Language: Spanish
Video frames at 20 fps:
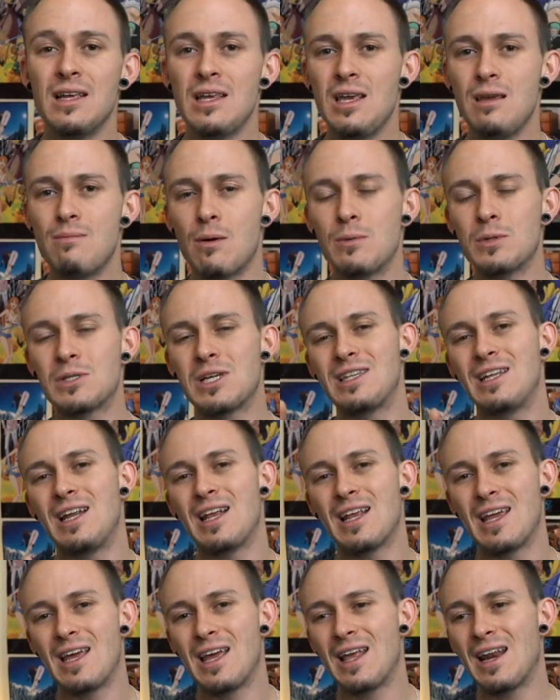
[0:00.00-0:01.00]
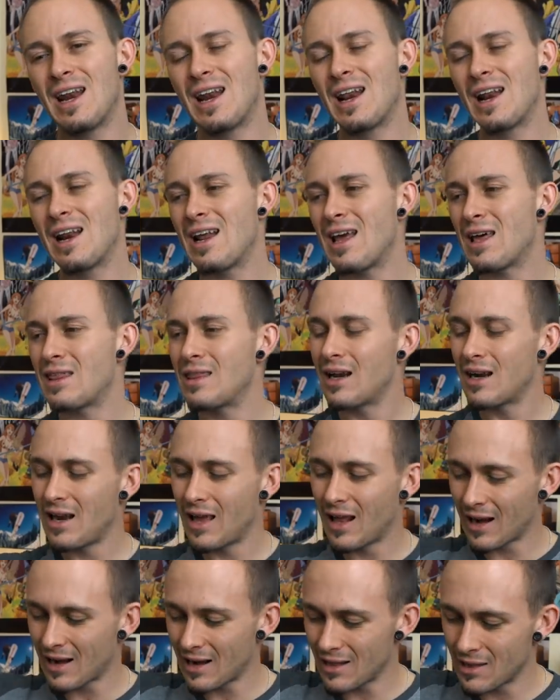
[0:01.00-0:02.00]
y vamos a tener que
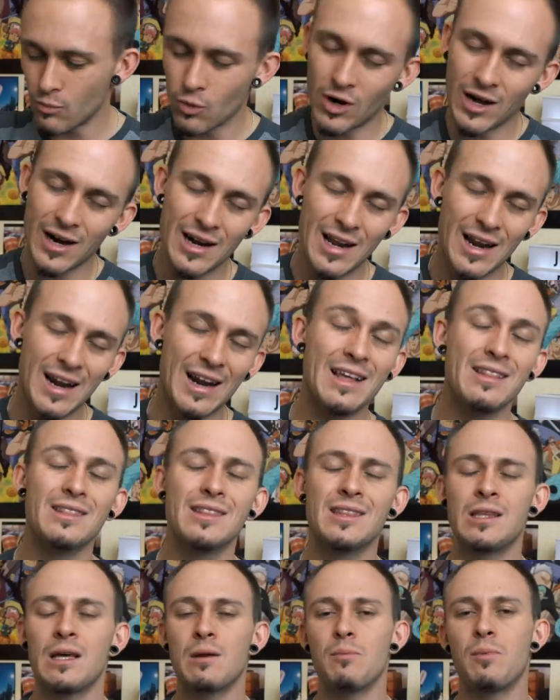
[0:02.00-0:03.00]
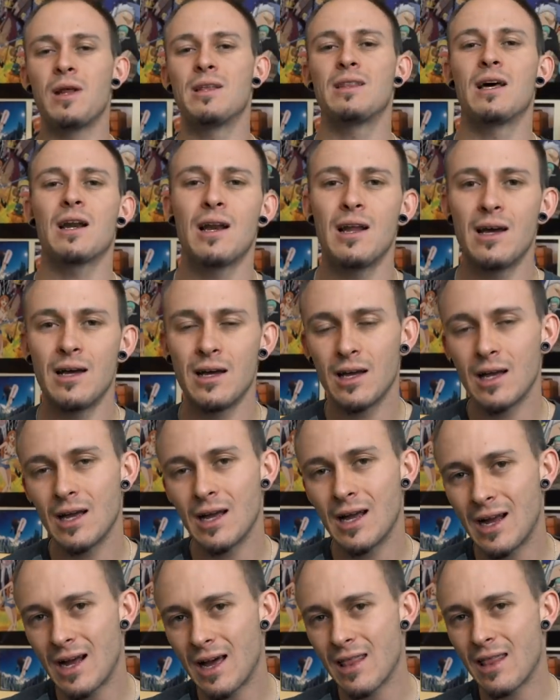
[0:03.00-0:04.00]
rehacerla y redibujarla, reinterpretarla
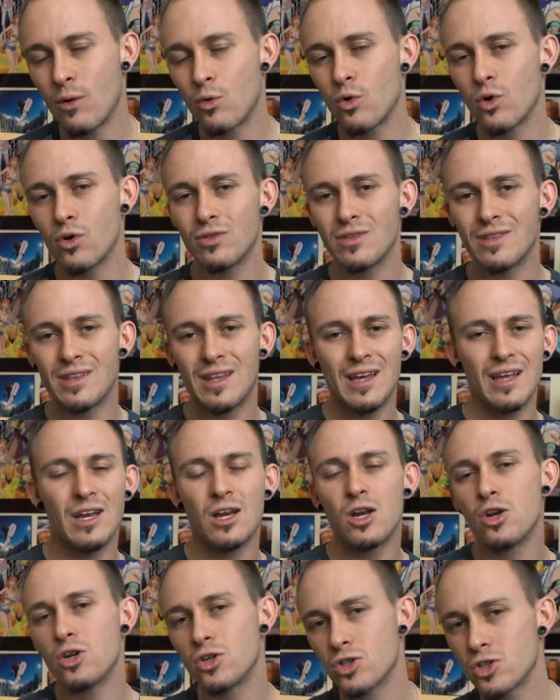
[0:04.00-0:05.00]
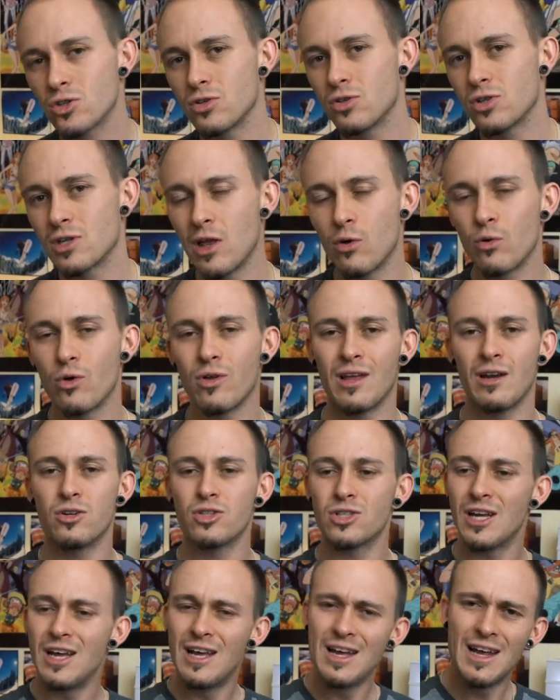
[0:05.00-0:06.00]
cada uno de nosotros, cada uno de
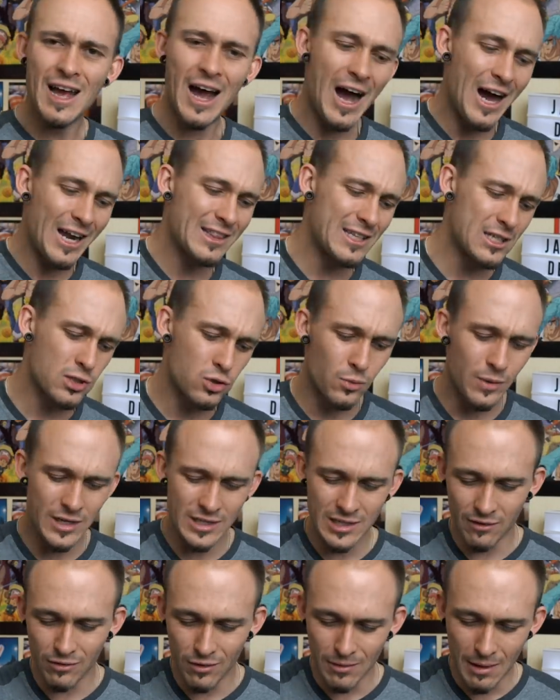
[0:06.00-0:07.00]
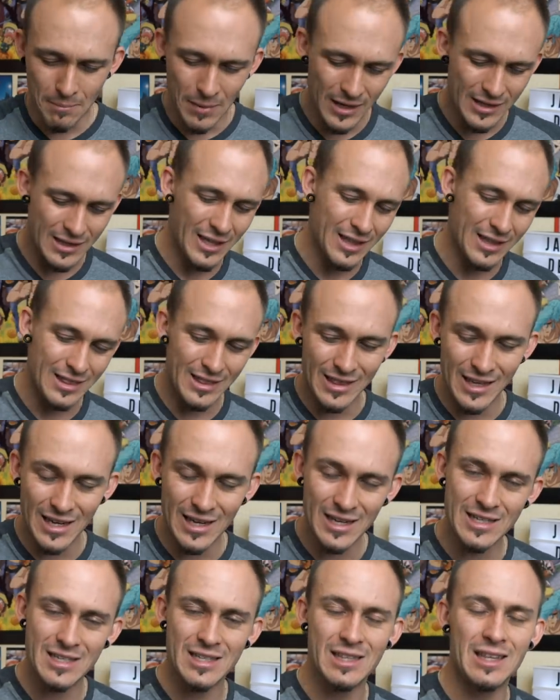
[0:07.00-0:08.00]
los artistubers que forman parte
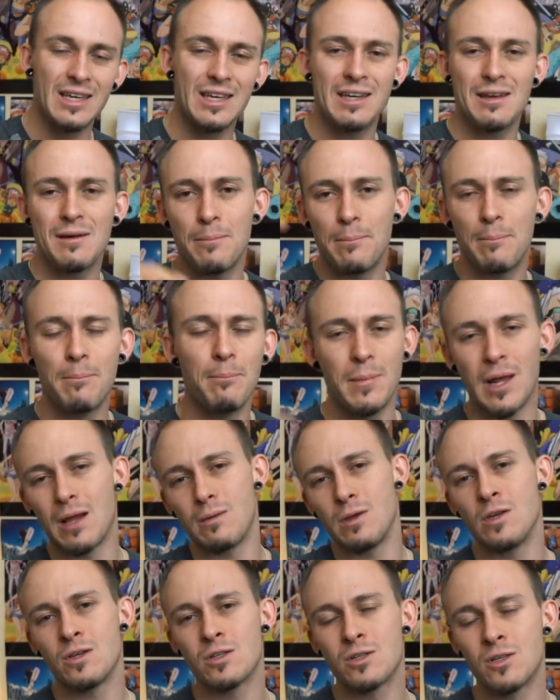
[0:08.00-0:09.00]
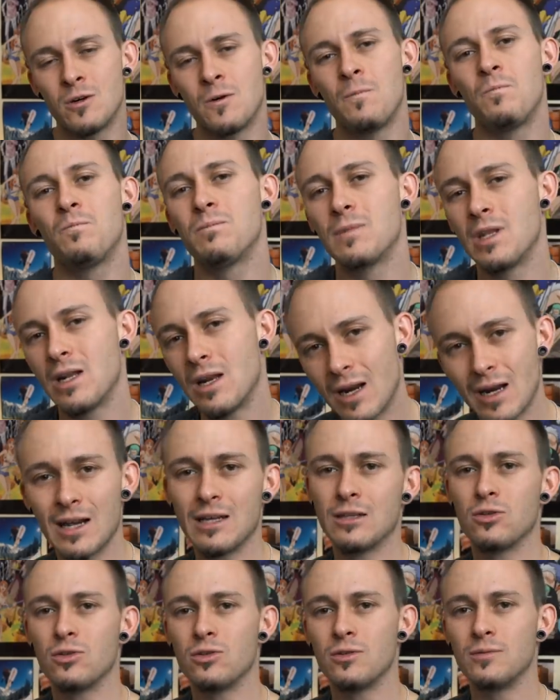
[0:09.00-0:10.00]
de este maravilloso
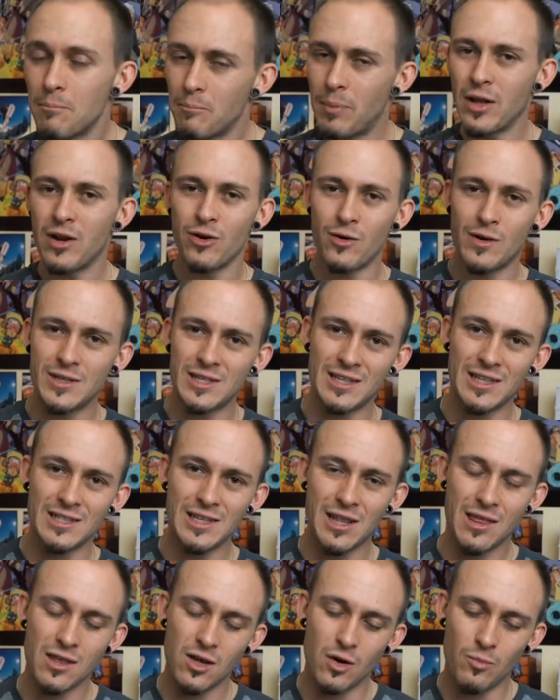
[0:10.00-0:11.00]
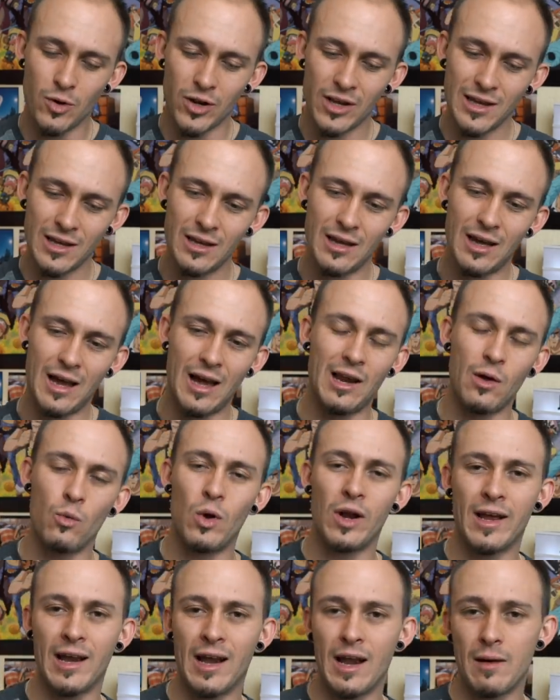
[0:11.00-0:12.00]
reto. Pero no va a ser tan sencillo porque, al
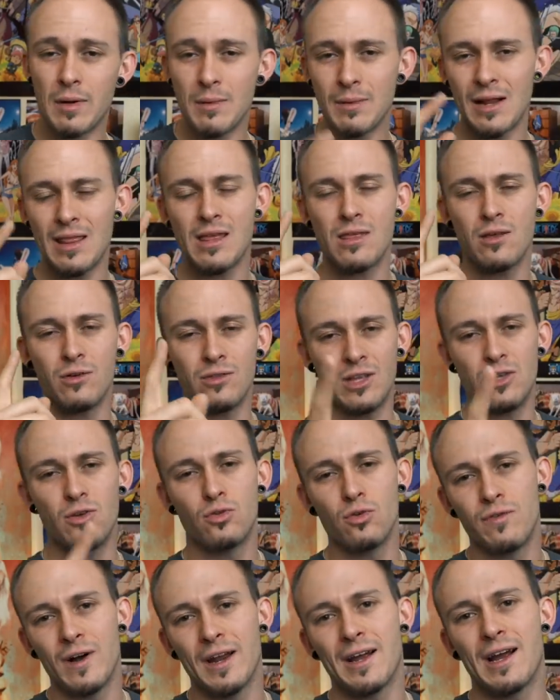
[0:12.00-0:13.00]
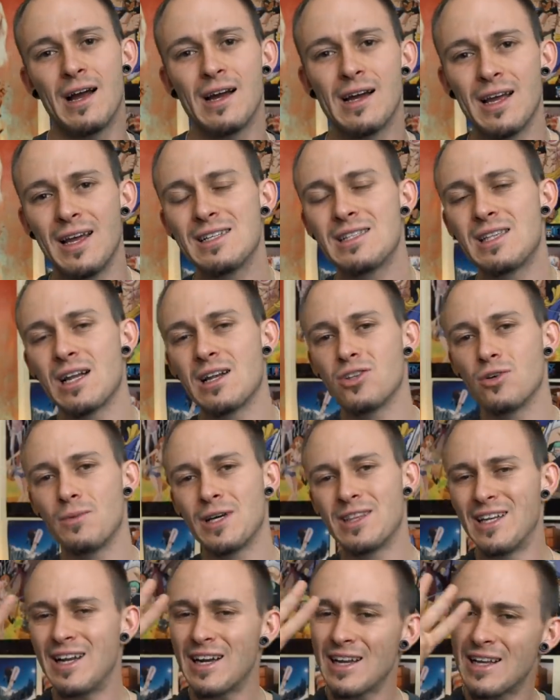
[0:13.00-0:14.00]
igual que en la primera edición de YouTube Fargang, este reto
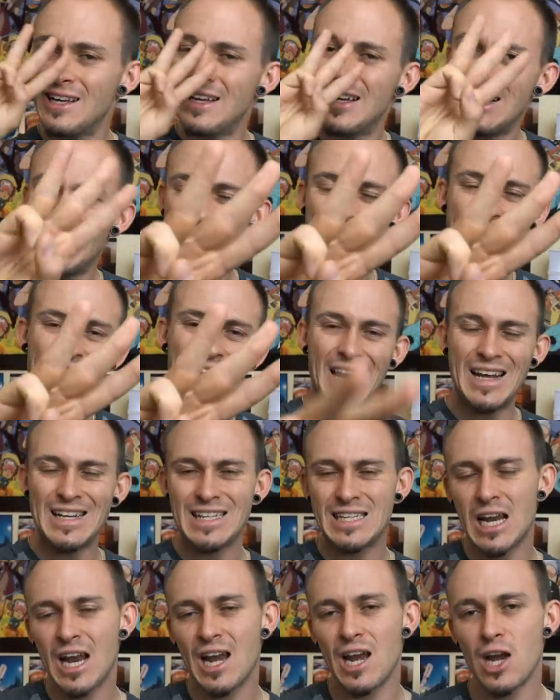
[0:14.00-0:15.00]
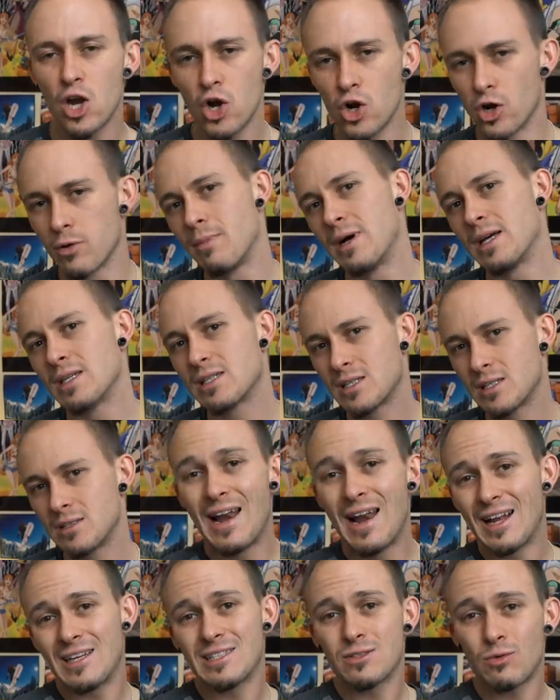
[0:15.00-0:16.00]
va a tener tres normas,
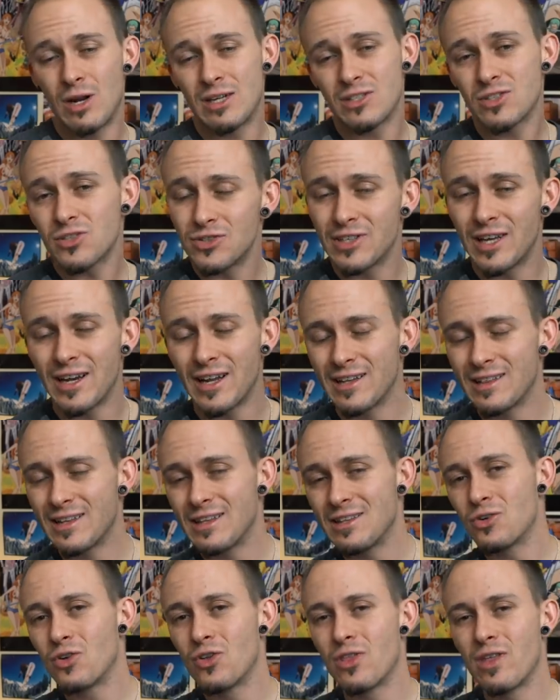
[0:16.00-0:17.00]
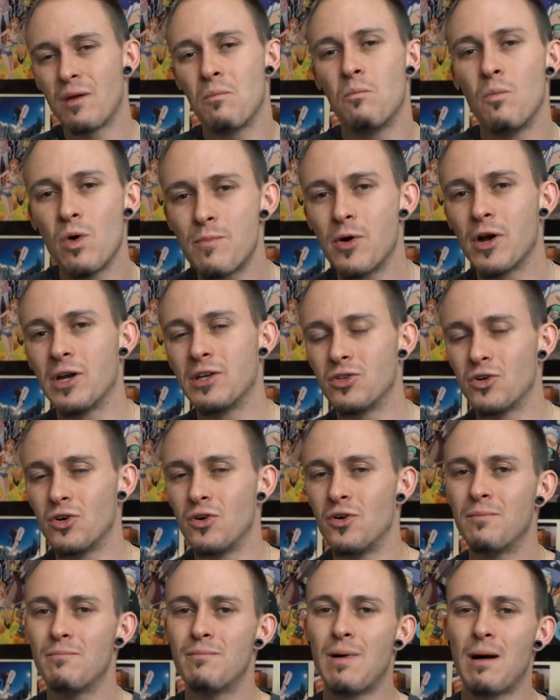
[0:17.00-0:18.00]
las cuales os contaré dentro de muy
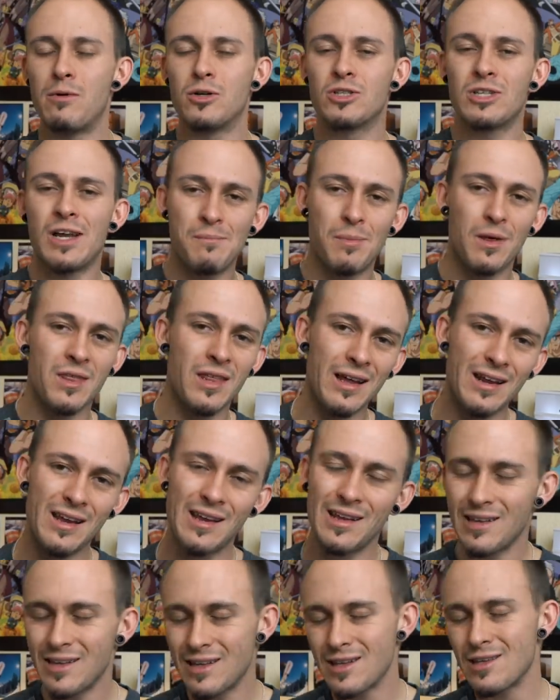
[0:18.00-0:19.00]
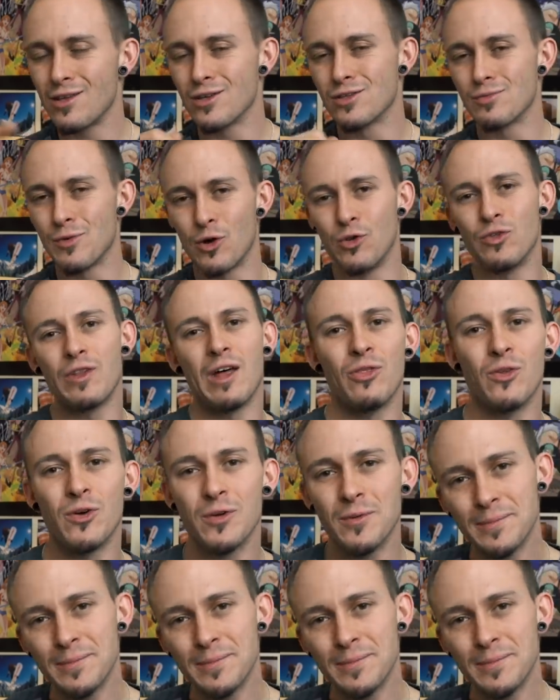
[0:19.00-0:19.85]
poquito. Vamos a empezar y os voy contando.